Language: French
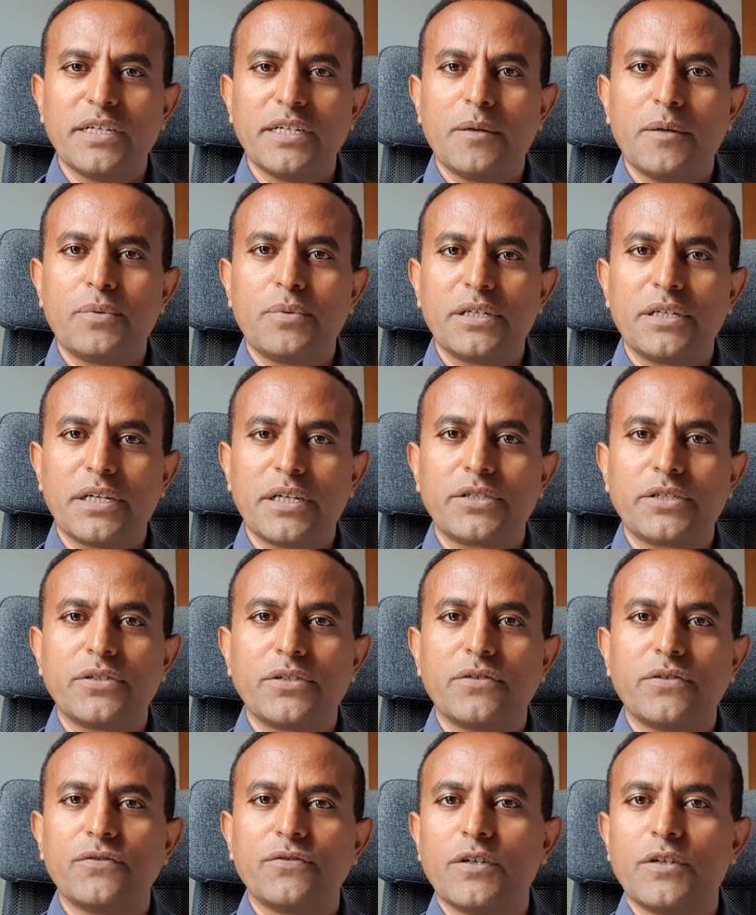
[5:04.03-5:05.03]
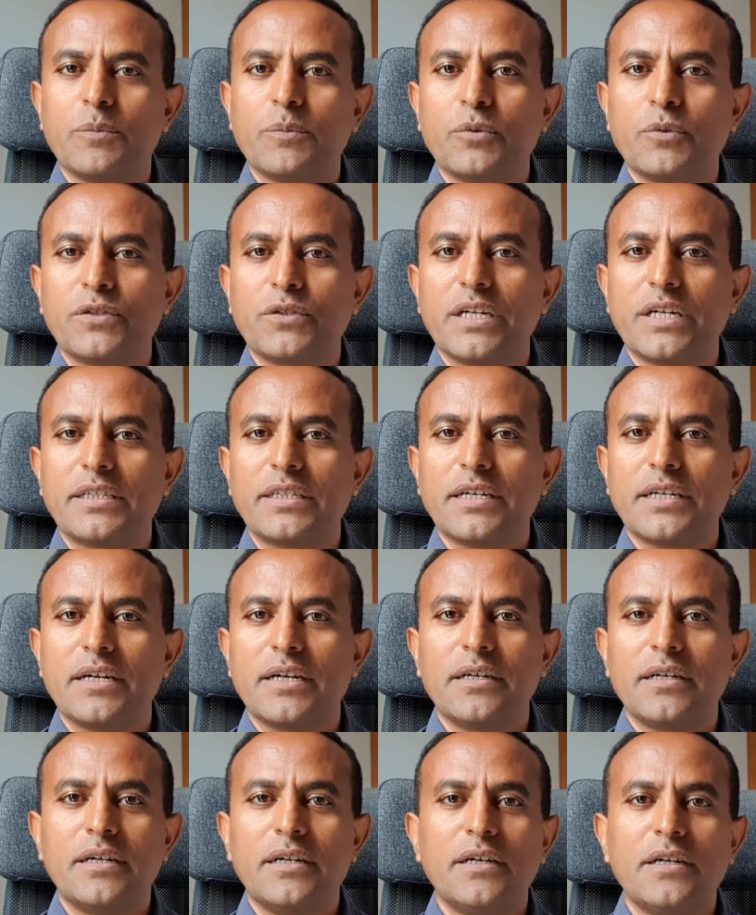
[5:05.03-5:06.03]
données de WAPO à la
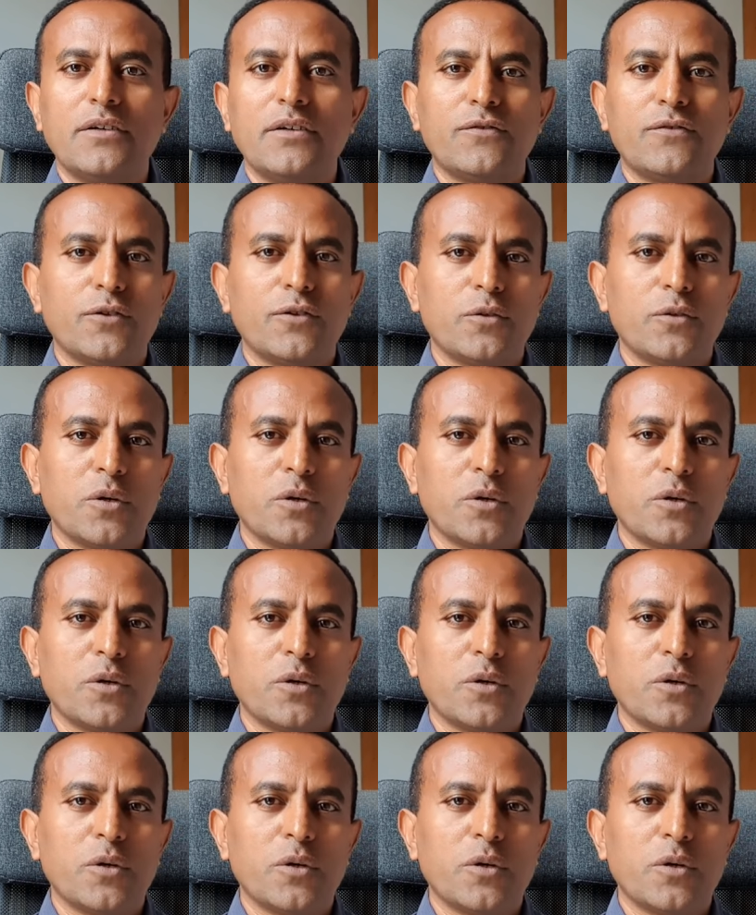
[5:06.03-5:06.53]
comptabilité de l'eau.